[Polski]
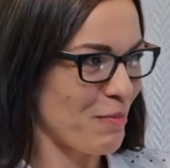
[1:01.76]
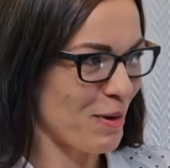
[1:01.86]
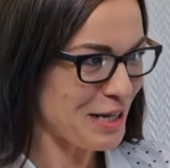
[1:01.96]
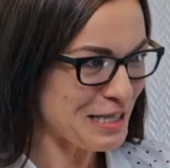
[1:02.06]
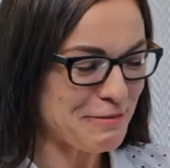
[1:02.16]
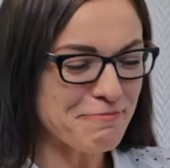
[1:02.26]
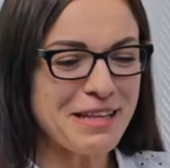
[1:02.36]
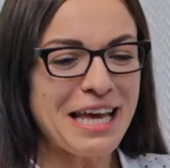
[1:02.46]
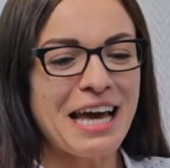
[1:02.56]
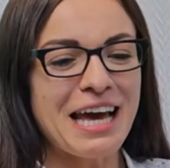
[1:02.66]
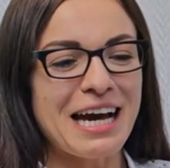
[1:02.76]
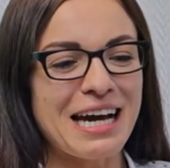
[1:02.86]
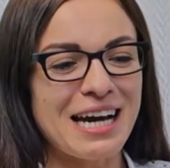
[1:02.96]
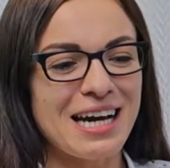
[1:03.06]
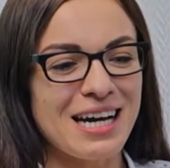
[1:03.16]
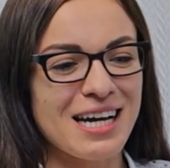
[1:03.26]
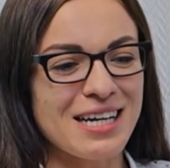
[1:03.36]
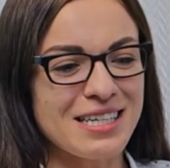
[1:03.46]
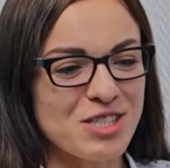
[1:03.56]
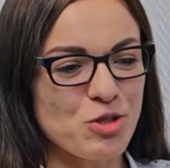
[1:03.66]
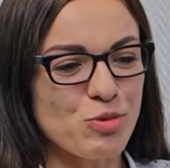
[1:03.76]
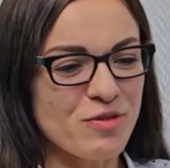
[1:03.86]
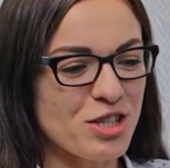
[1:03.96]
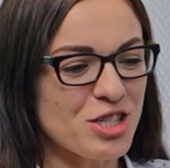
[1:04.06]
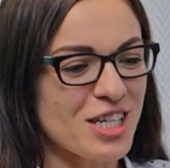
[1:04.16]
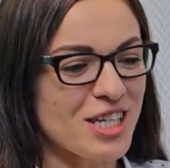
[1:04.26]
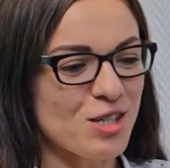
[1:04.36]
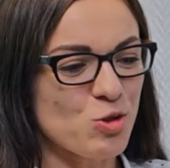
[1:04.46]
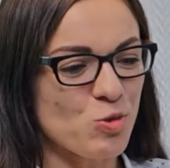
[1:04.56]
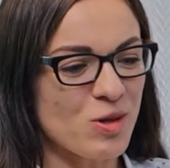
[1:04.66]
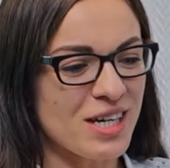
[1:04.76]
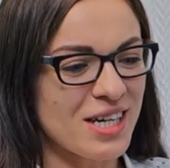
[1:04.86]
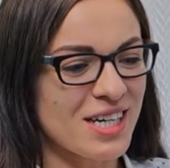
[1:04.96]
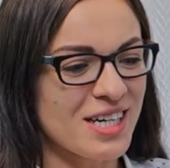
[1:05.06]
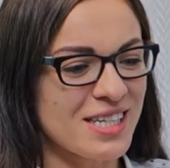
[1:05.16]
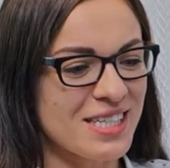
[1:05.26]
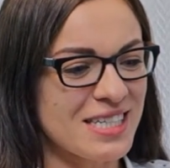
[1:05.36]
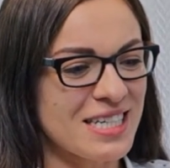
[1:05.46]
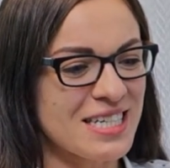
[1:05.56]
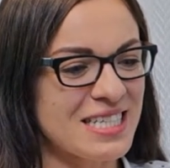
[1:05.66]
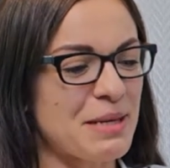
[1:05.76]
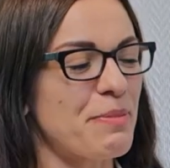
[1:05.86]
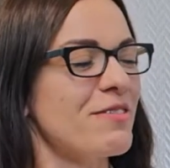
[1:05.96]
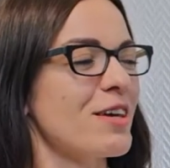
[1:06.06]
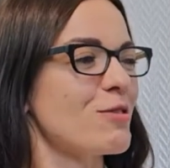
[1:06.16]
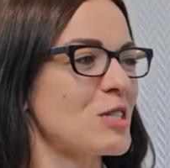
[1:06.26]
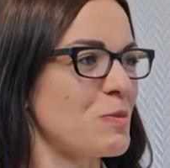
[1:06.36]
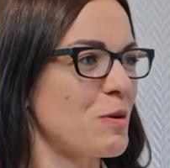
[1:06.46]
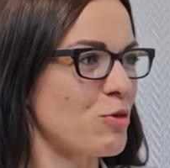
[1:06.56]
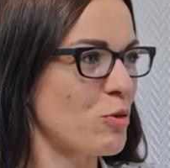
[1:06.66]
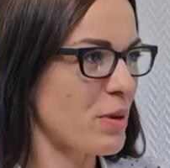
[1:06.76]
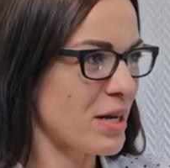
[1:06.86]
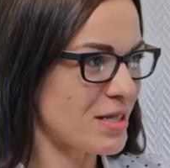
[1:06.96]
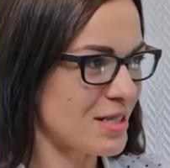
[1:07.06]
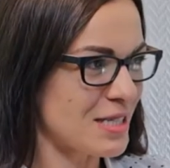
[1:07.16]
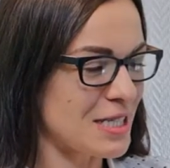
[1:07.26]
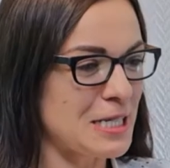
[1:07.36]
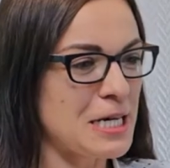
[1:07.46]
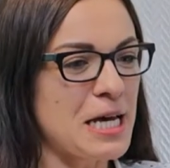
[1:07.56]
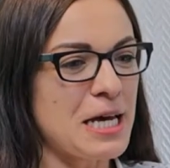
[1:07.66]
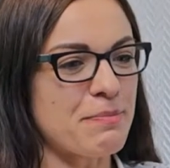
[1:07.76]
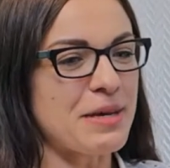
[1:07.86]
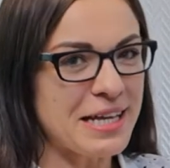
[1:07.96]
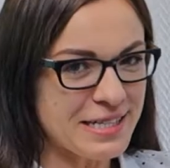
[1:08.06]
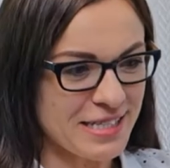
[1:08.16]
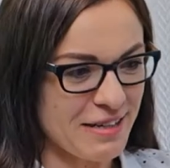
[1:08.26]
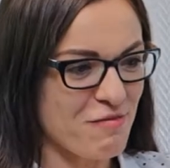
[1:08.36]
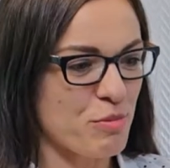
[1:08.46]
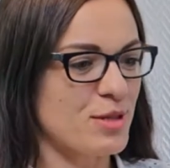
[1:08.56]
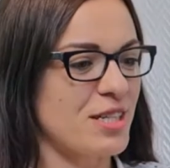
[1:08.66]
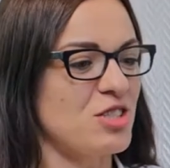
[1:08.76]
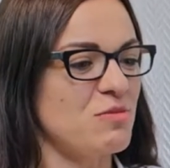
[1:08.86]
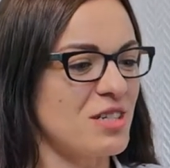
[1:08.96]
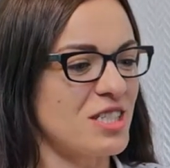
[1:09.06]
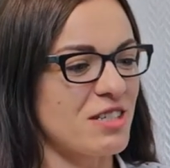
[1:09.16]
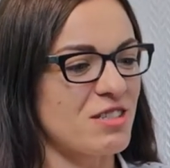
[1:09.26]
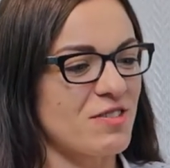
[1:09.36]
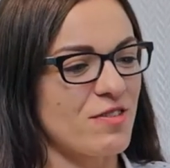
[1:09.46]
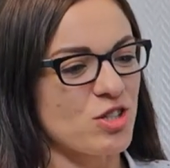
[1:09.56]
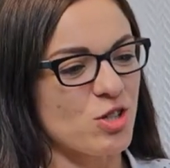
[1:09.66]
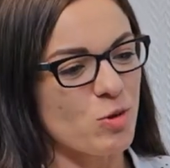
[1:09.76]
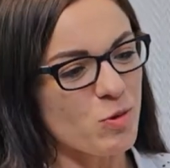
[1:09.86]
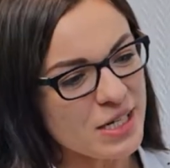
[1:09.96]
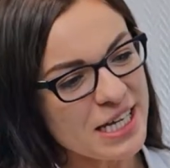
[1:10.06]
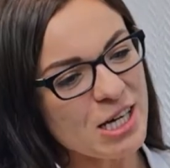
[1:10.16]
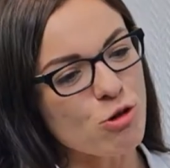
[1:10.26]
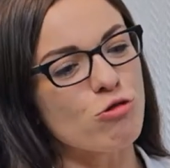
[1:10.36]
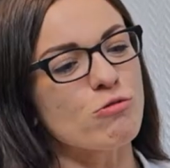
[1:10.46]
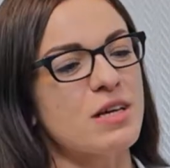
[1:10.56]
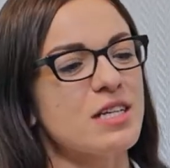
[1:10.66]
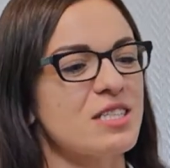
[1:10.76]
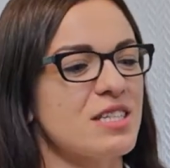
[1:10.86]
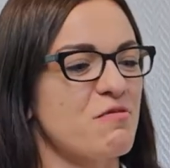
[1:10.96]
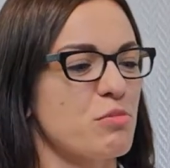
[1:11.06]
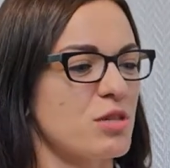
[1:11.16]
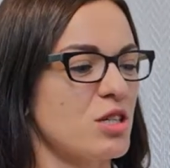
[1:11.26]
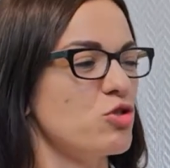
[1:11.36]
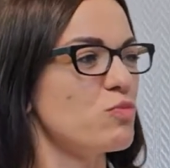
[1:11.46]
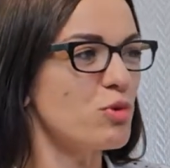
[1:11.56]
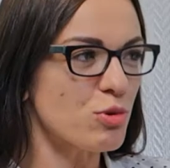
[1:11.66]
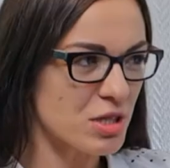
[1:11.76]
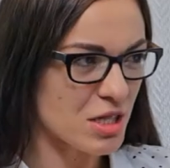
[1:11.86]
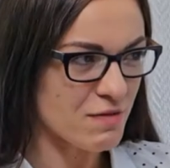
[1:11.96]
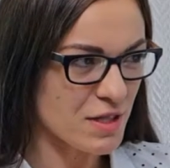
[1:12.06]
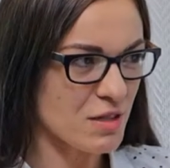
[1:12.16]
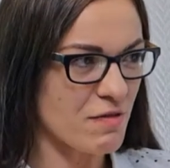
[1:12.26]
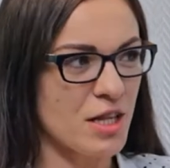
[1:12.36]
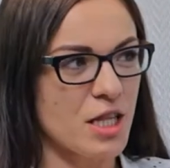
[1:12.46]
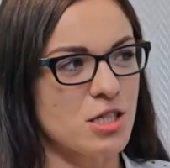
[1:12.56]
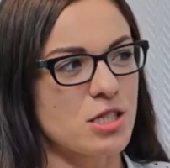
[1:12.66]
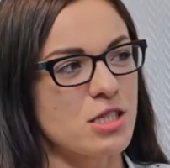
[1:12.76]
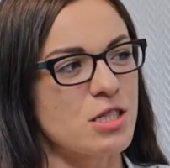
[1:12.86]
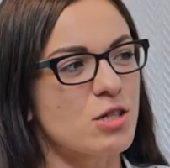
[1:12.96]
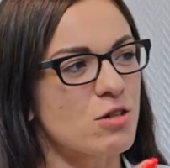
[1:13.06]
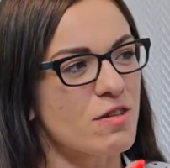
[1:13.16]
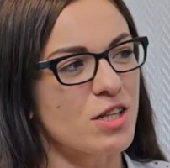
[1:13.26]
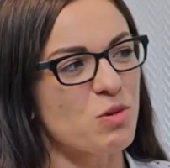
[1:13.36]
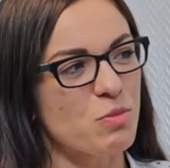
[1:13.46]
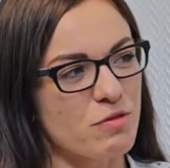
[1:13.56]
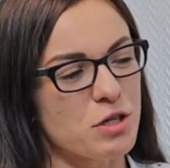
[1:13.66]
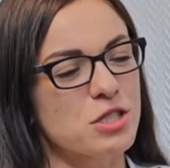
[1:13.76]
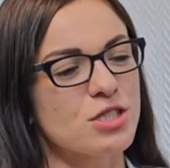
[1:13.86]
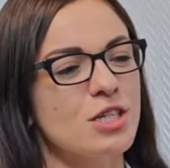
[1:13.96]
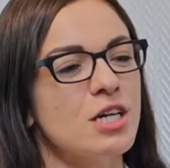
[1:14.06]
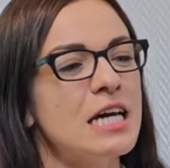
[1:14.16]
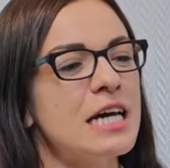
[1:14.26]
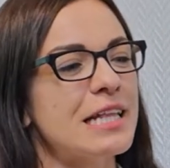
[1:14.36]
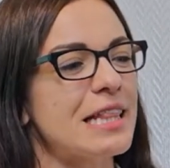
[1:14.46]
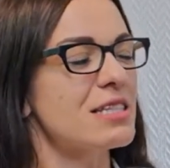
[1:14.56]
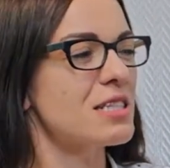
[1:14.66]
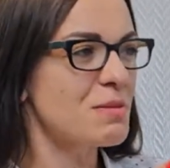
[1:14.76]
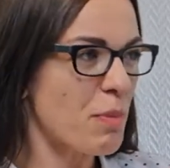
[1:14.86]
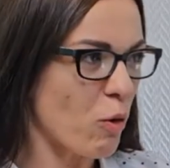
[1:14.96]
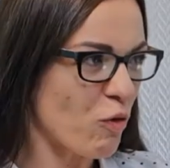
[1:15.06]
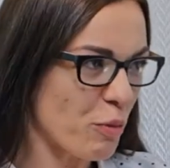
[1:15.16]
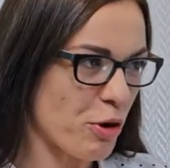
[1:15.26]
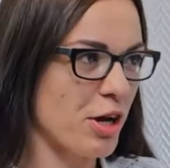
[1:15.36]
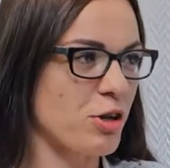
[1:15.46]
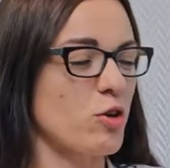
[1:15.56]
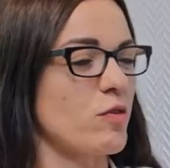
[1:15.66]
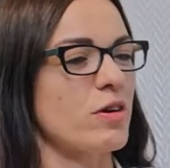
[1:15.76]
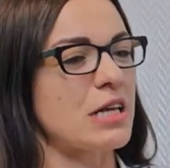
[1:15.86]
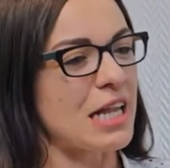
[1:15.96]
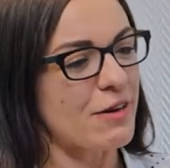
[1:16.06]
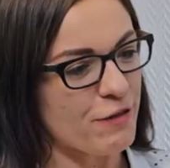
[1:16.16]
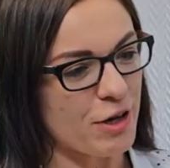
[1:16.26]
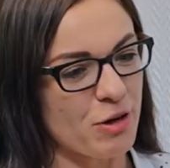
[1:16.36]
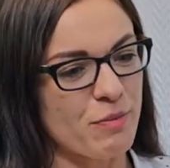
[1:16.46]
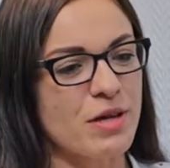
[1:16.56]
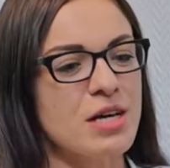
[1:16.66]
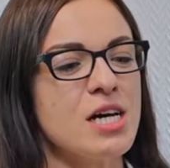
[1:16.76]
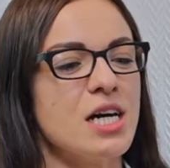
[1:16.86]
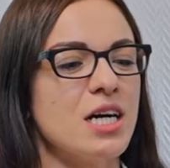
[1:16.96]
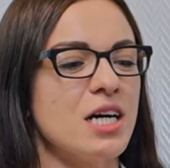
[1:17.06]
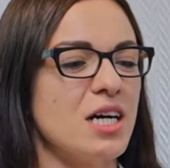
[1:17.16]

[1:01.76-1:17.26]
Place. Jest to powierzchnia, która e, zapewnia osobom do pracy miejsce w postaci miejsca w sferze coworkingu, miejsca w postaci biur serwisowanych, czyli dedykowanych powierzchni dla zespołów projektowych, dla firm e,